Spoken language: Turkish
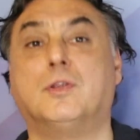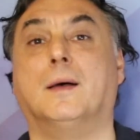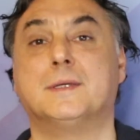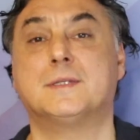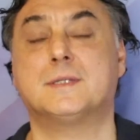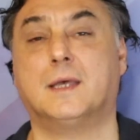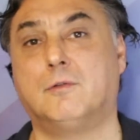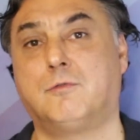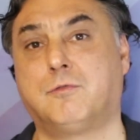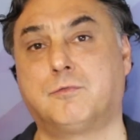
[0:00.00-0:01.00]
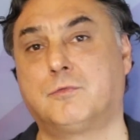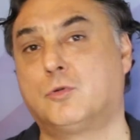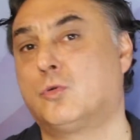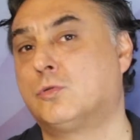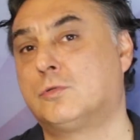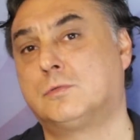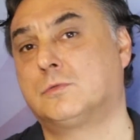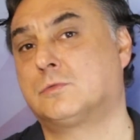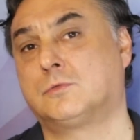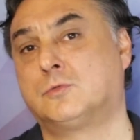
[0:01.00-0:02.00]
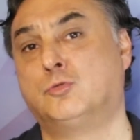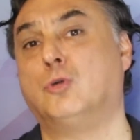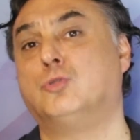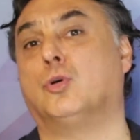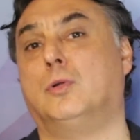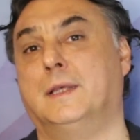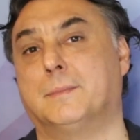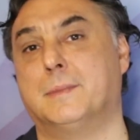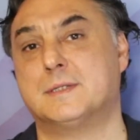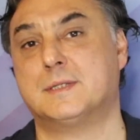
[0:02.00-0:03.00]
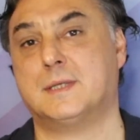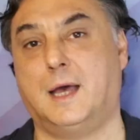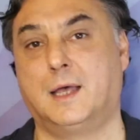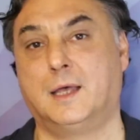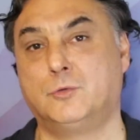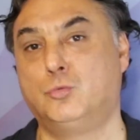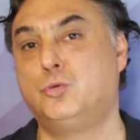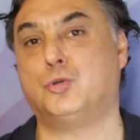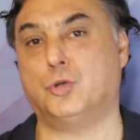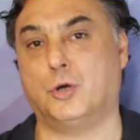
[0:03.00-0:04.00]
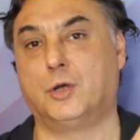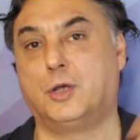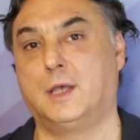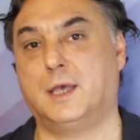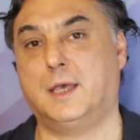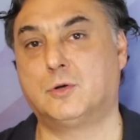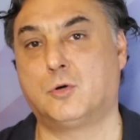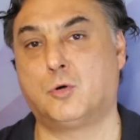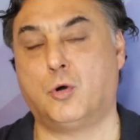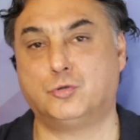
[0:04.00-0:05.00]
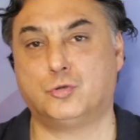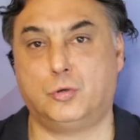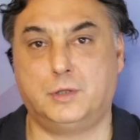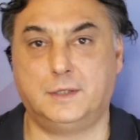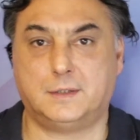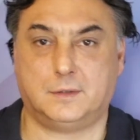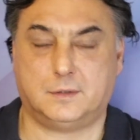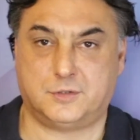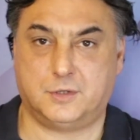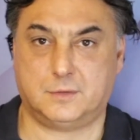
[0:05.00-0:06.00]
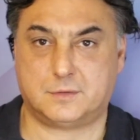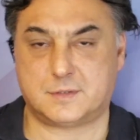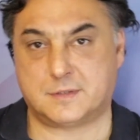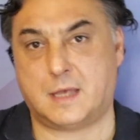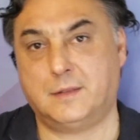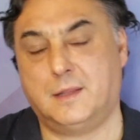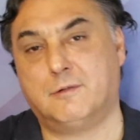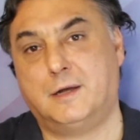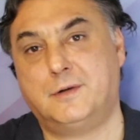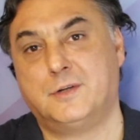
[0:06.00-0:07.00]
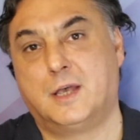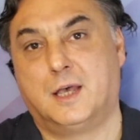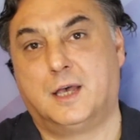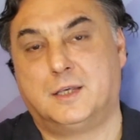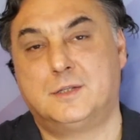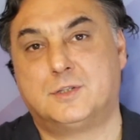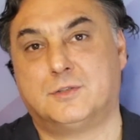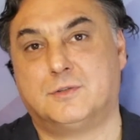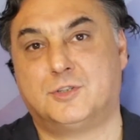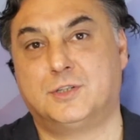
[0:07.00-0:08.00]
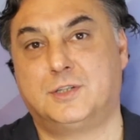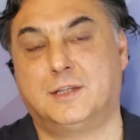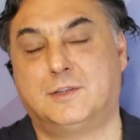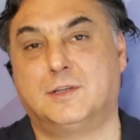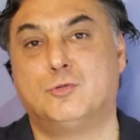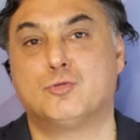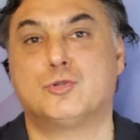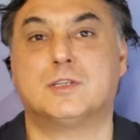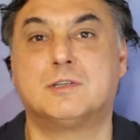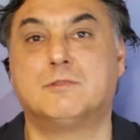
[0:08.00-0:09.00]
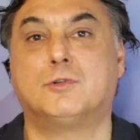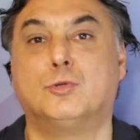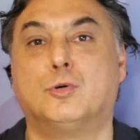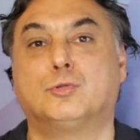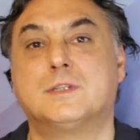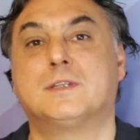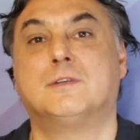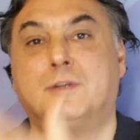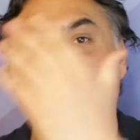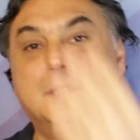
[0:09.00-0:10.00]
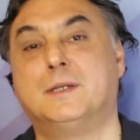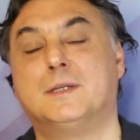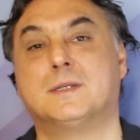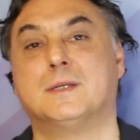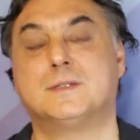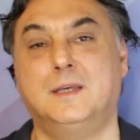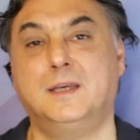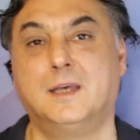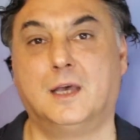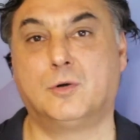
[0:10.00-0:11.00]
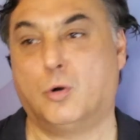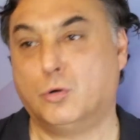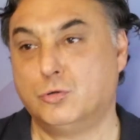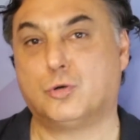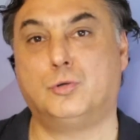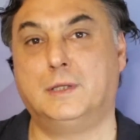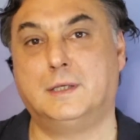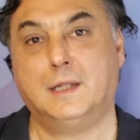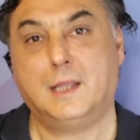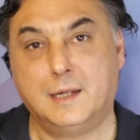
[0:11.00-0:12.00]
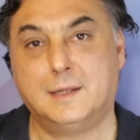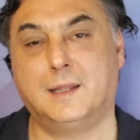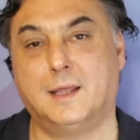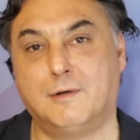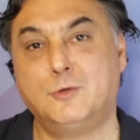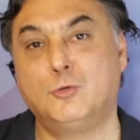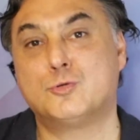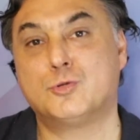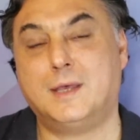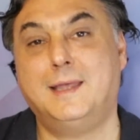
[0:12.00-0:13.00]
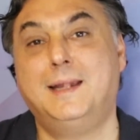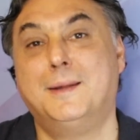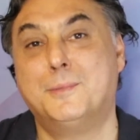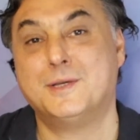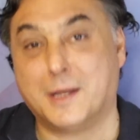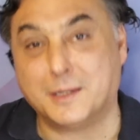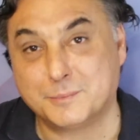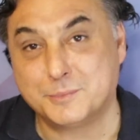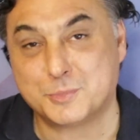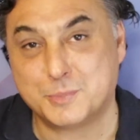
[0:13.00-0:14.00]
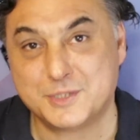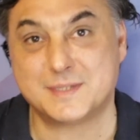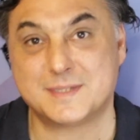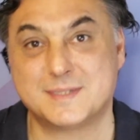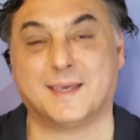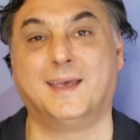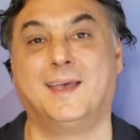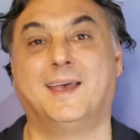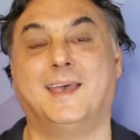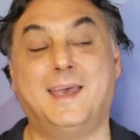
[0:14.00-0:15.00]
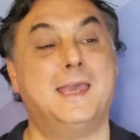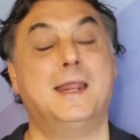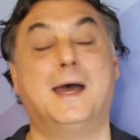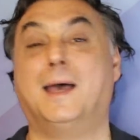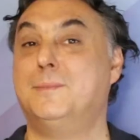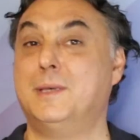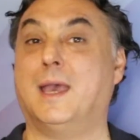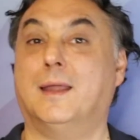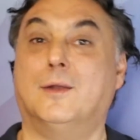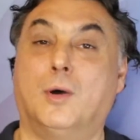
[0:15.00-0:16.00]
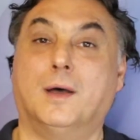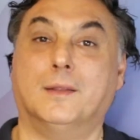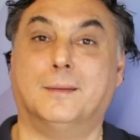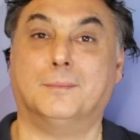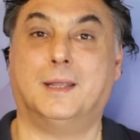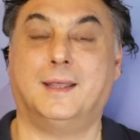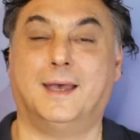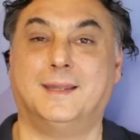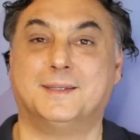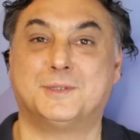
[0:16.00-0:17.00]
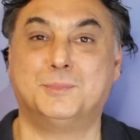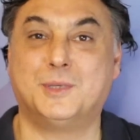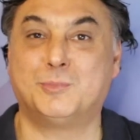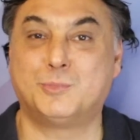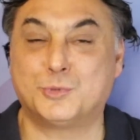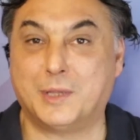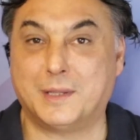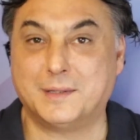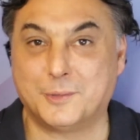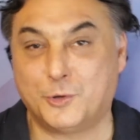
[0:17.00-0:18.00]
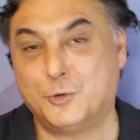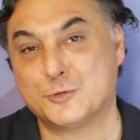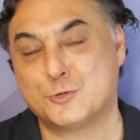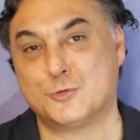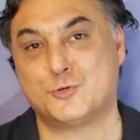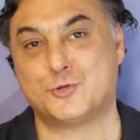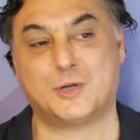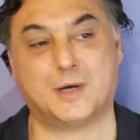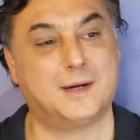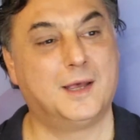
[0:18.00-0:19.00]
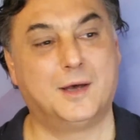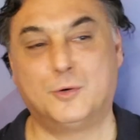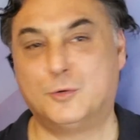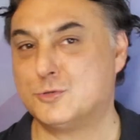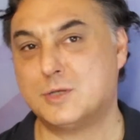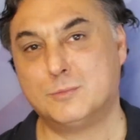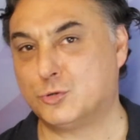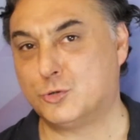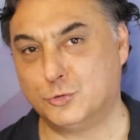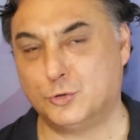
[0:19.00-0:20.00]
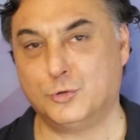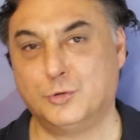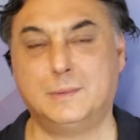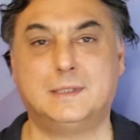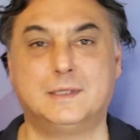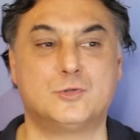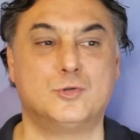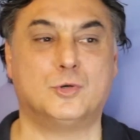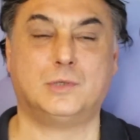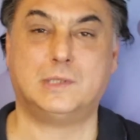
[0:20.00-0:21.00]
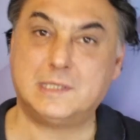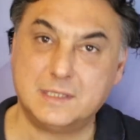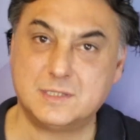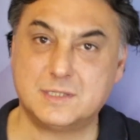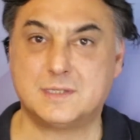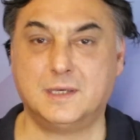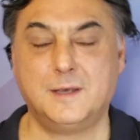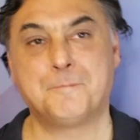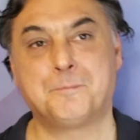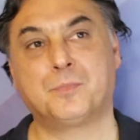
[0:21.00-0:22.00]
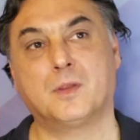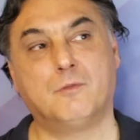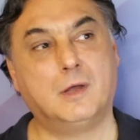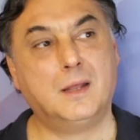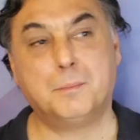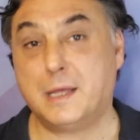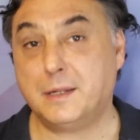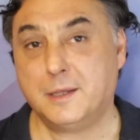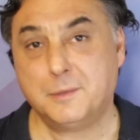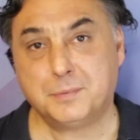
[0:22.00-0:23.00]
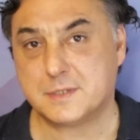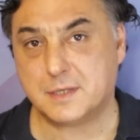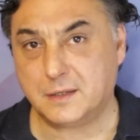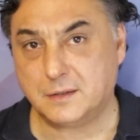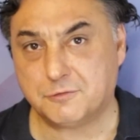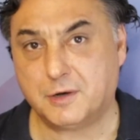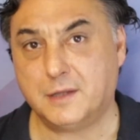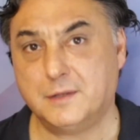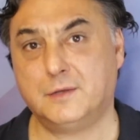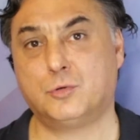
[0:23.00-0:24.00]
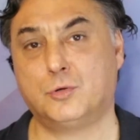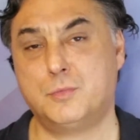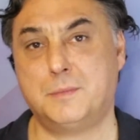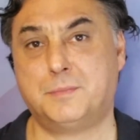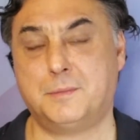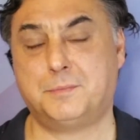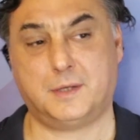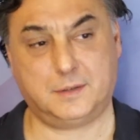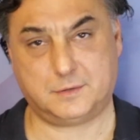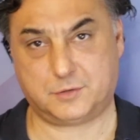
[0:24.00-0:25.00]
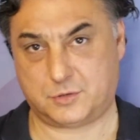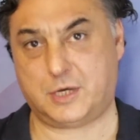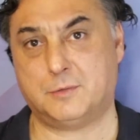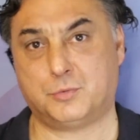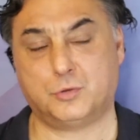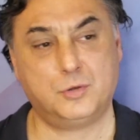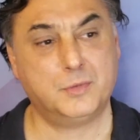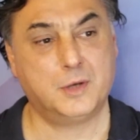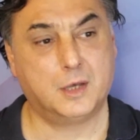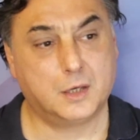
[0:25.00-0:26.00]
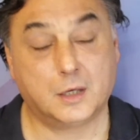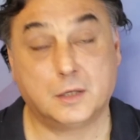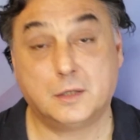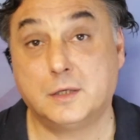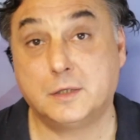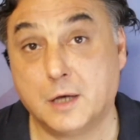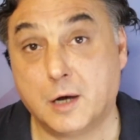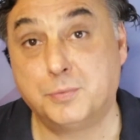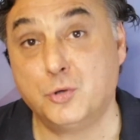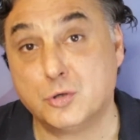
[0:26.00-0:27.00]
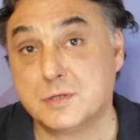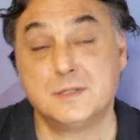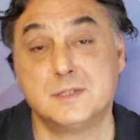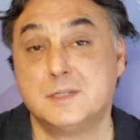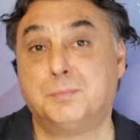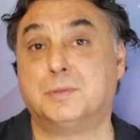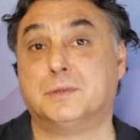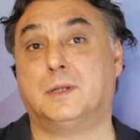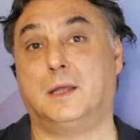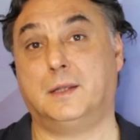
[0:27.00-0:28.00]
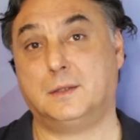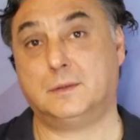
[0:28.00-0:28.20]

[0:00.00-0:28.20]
mesela Koç Holding mesela düşüyor. E Koç Holding şey, sende var hiç şirketin yüzde 0.01 hissesi Koç Holding'in elinde var yüzde 55-65 hisse. E enayi mi yani o adamlar? Yani şimdi buradan da böyle o sonuç çıkar. O yüzden bu konunun onunla bir ilgisi yok. İkincisi valla ben hepinize ifade ediyorum. Hep hep de şey yapıyorum. Yapıyorsanız yapın. Hani